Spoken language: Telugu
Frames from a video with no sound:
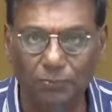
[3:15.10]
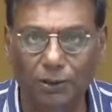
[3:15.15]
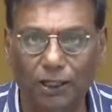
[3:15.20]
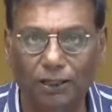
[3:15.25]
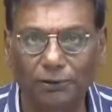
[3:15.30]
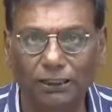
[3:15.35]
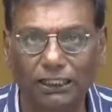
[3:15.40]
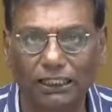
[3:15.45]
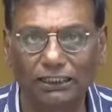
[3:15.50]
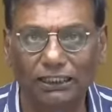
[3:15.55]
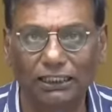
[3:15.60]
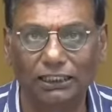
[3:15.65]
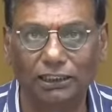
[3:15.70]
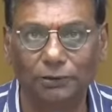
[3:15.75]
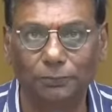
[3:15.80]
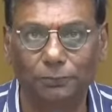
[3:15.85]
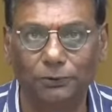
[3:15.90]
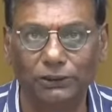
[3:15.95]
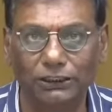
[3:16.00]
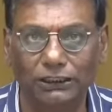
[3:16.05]
మేము బాబుగారి
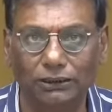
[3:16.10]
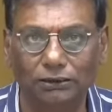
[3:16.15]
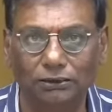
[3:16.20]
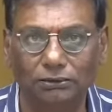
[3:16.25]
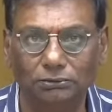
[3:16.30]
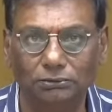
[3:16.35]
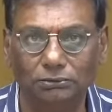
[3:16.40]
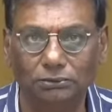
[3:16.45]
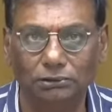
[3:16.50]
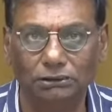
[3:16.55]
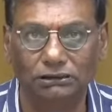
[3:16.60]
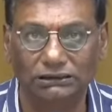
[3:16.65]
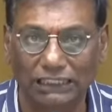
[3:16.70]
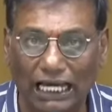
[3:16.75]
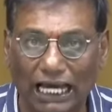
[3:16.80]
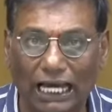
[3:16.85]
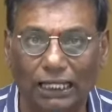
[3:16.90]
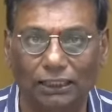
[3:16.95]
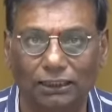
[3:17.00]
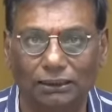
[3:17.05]
దగ్గరికి పోయి
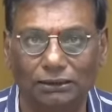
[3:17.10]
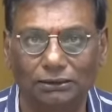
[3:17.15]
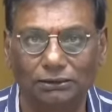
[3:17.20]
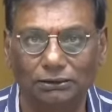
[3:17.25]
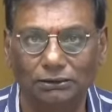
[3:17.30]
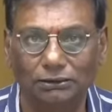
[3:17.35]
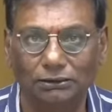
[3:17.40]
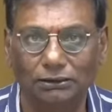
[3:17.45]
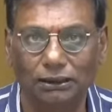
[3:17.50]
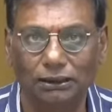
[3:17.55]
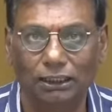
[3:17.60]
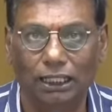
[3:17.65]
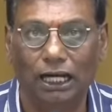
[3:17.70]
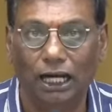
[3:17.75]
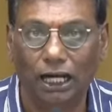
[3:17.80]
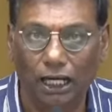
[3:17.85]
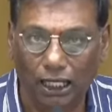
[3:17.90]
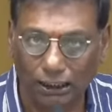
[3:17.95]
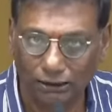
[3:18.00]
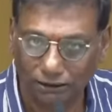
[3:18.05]
సార్
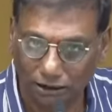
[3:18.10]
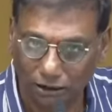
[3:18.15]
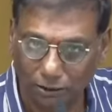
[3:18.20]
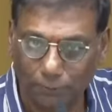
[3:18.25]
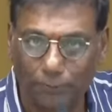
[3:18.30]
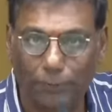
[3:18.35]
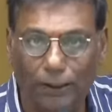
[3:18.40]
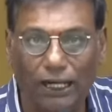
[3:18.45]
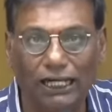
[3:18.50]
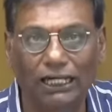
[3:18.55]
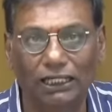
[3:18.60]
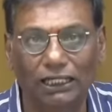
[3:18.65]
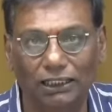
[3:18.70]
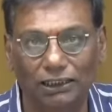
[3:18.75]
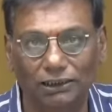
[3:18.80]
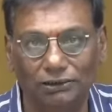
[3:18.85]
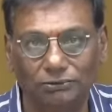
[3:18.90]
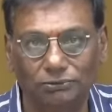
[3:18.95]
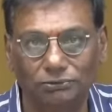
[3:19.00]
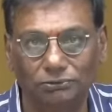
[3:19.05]
అతనికి
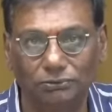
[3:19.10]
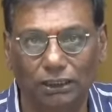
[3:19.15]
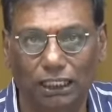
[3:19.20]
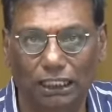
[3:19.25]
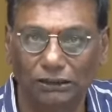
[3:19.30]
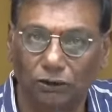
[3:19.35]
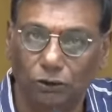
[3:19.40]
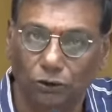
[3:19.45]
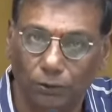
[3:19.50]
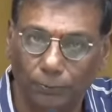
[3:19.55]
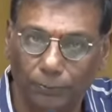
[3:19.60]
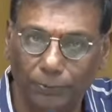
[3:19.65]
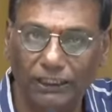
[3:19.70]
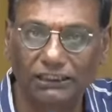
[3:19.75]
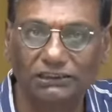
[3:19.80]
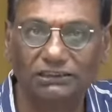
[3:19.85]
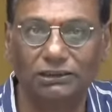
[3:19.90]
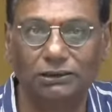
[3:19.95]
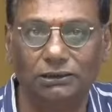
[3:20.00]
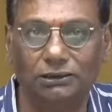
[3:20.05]
బాగాలేదు అతను ఒక
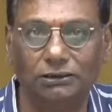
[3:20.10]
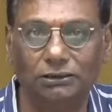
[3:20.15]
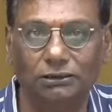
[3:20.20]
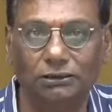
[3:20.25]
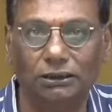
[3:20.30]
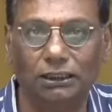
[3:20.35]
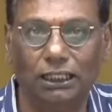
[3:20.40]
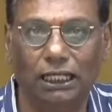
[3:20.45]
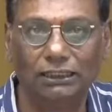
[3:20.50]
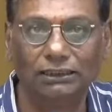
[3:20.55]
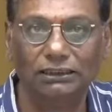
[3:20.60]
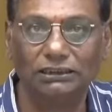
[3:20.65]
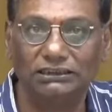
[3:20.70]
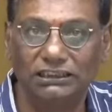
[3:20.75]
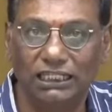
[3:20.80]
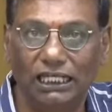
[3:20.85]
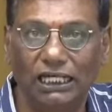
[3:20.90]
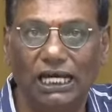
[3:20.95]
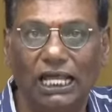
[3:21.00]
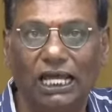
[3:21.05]
పేషెంట్
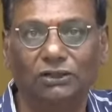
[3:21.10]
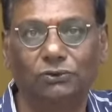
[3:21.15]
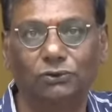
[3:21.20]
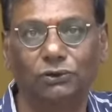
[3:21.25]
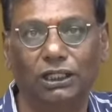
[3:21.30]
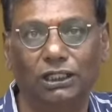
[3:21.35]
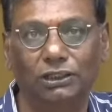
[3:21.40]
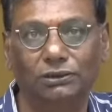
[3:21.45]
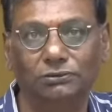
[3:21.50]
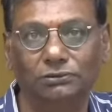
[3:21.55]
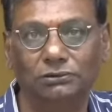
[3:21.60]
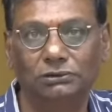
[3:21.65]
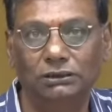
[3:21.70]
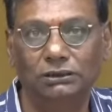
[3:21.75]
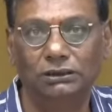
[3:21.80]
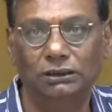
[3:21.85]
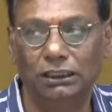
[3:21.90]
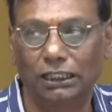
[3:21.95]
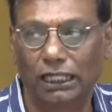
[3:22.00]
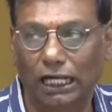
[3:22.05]
అతను చేయలేకున్నాడు
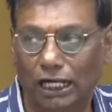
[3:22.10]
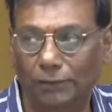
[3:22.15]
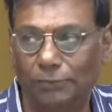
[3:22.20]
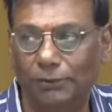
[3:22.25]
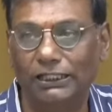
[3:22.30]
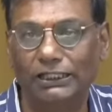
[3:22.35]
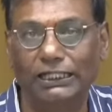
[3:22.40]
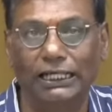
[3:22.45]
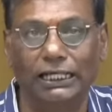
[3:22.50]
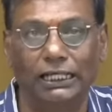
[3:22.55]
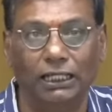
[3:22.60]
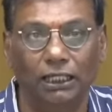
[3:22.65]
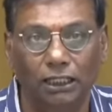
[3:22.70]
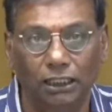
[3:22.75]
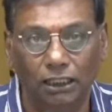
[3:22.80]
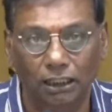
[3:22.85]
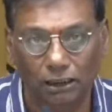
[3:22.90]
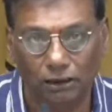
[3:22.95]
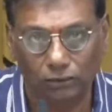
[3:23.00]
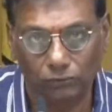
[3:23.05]
కాబట్టి
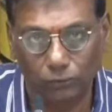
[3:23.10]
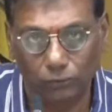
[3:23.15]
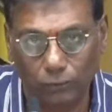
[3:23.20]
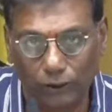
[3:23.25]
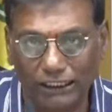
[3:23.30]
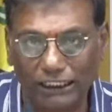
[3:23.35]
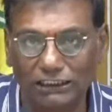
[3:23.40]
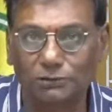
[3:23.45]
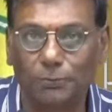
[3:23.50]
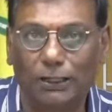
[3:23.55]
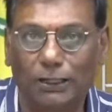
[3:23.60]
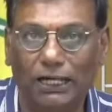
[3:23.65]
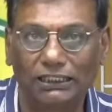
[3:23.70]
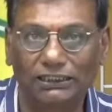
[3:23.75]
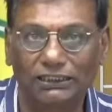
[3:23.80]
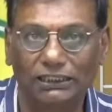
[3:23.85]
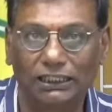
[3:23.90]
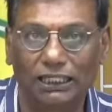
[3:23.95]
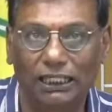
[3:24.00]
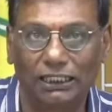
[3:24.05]
వైఎస్
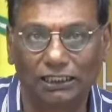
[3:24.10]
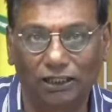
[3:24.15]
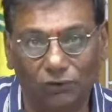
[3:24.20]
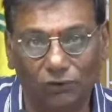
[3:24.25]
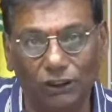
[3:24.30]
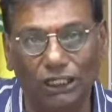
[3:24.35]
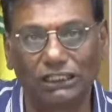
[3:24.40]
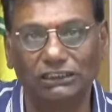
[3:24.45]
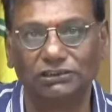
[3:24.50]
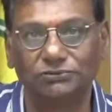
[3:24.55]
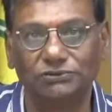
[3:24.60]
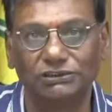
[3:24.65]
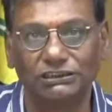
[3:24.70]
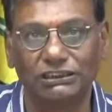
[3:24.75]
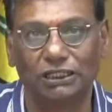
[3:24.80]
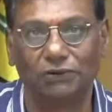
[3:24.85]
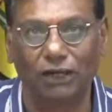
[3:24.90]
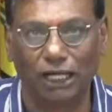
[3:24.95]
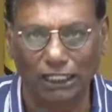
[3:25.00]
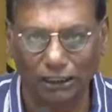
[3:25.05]
భారతి గారికి అవకాశం
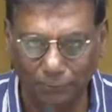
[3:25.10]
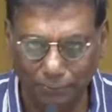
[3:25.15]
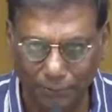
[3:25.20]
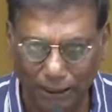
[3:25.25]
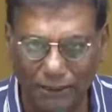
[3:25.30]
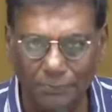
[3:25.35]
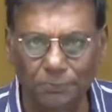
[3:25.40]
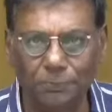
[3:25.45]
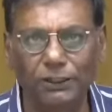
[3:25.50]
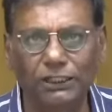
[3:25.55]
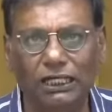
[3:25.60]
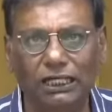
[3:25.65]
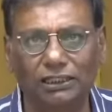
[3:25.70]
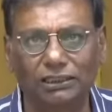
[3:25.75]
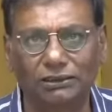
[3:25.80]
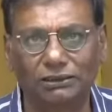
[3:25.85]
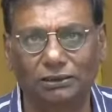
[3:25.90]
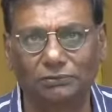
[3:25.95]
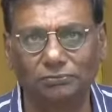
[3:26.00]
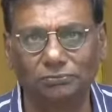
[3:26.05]
ఇస్తాం అని మేం పోయి
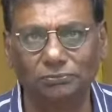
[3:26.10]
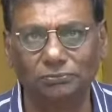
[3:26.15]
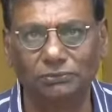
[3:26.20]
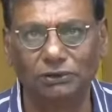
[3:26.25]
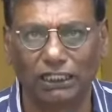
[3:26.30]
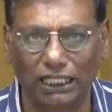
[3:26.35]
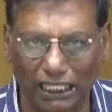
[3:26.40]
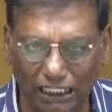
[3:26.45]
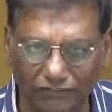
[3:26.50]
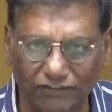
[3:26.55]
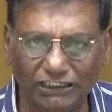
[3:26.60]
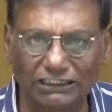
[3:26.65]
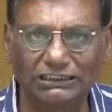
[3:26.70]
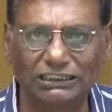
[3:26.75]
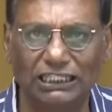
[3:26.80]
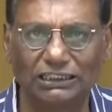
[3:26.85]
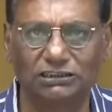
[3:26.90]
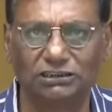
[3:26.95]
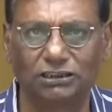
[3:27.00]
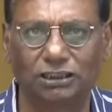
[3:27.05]
అడుగుతాం
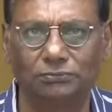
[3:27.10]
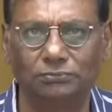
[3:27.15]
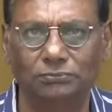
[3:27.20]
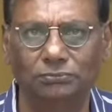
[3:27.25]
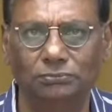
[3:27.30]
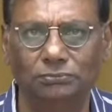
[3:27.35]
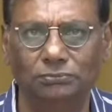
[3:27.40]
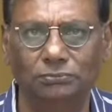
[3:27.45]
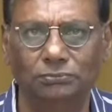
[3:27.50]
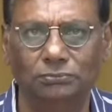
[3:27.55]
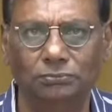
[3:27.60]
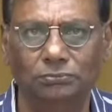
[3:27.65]
కన్విన్స్ చేస్తాం